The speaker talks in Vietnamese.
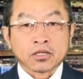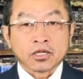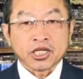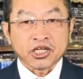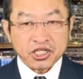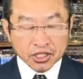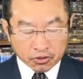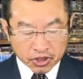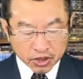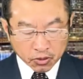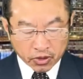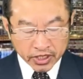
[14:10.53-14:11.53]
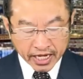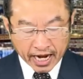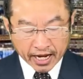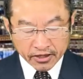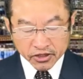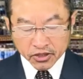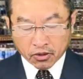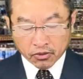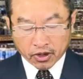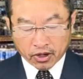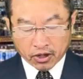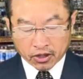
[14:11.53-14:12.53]
cái sinh tàu sĩ tua nhà nhớ trâu hậu
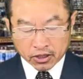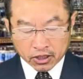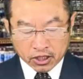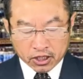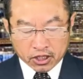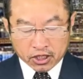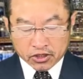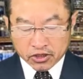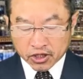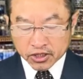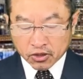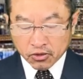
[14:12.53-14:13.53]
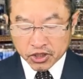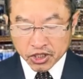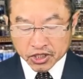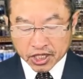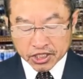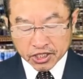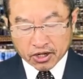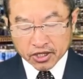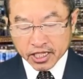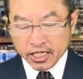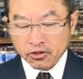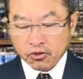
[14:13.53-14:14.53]
nó nhớ trâu lúc xưa tại xin nó
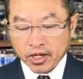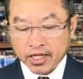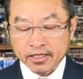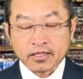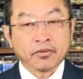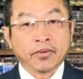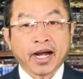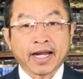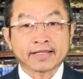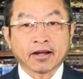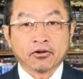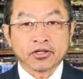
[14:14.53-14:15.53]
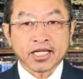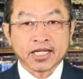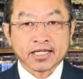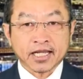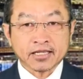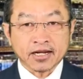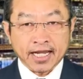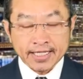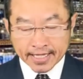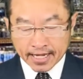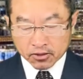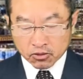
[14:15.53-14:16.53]
tết chiều hình tao một hai tàu thì tết chiều lá
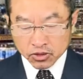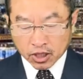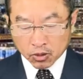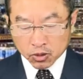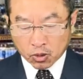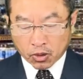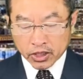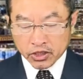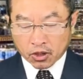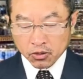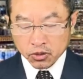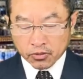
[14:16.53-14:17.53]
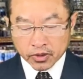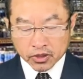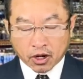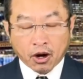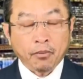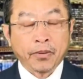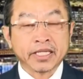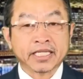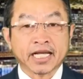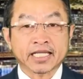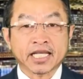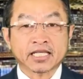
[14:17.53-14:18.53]
xe cú tàu tuần rồng tôi một trâu hậu bây
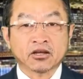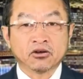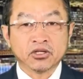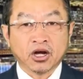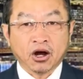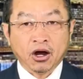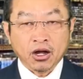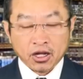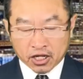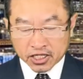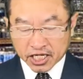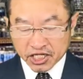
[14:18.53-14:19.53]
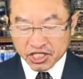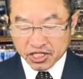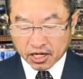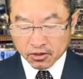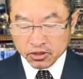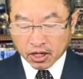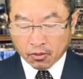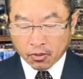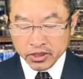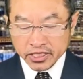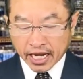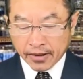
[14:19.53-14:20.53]
sành tết chiều nhớ ta chỉ lâu tàu
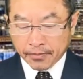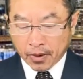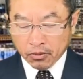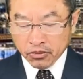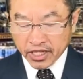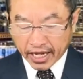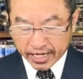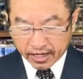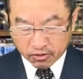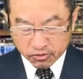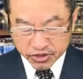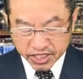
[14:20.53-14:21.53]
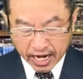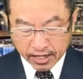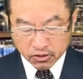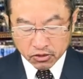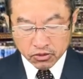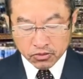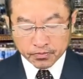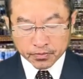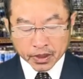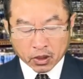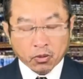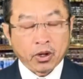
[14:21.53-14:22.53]
muốn giải bông nền gầu xa lu
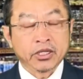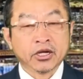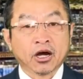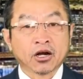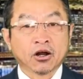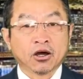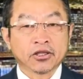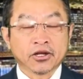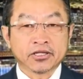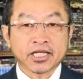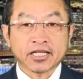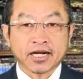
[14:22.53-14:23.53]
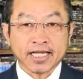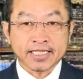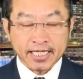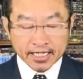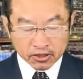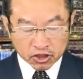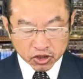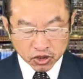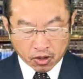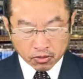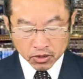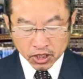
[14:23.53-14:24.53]
ủa do lòn đời tết chiều lá xe chọn
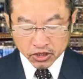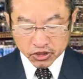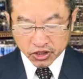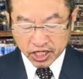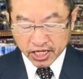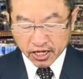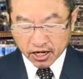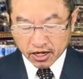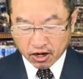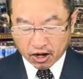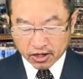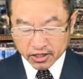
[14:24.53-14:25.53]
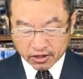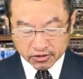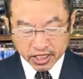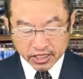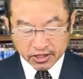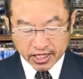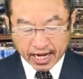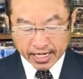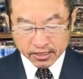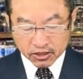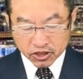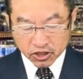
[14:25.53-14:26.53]
rồng xử lý do lòn đời tết chiều là
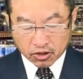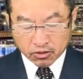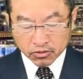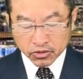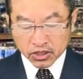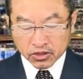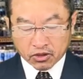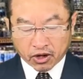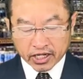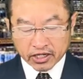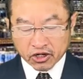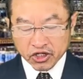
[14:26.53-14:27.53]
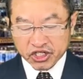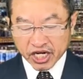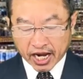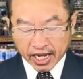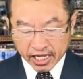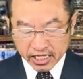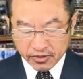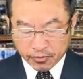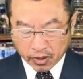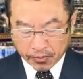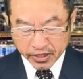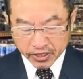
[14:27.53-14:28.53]
chọn rồng ở nói xa hệ ít
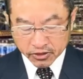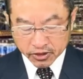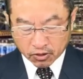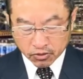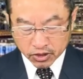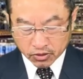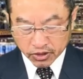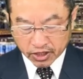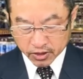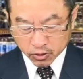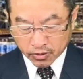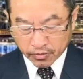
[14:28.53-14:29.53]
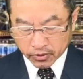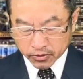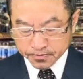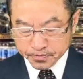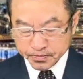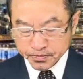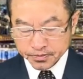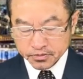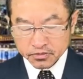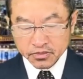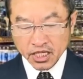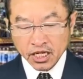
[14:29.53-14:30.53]
bữa bây giờ trồng rồng thì nó tua mù
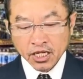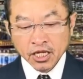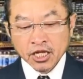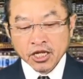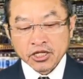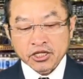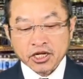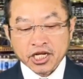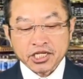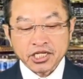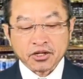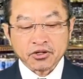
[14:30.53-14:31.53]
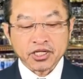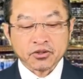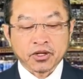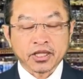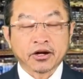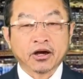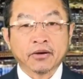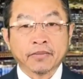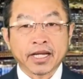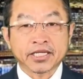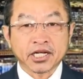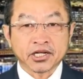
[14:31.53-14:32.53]
cho cái xin đầu xin tuần thì nó
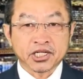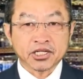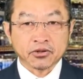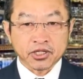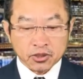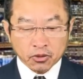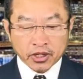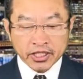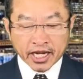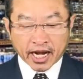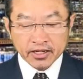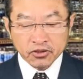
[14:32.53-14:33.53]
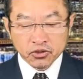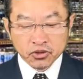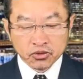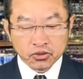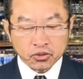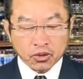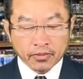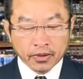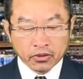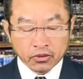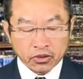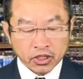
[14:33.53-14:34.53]
mà chừng xin đầu xin tuần nhà rú rú tua mù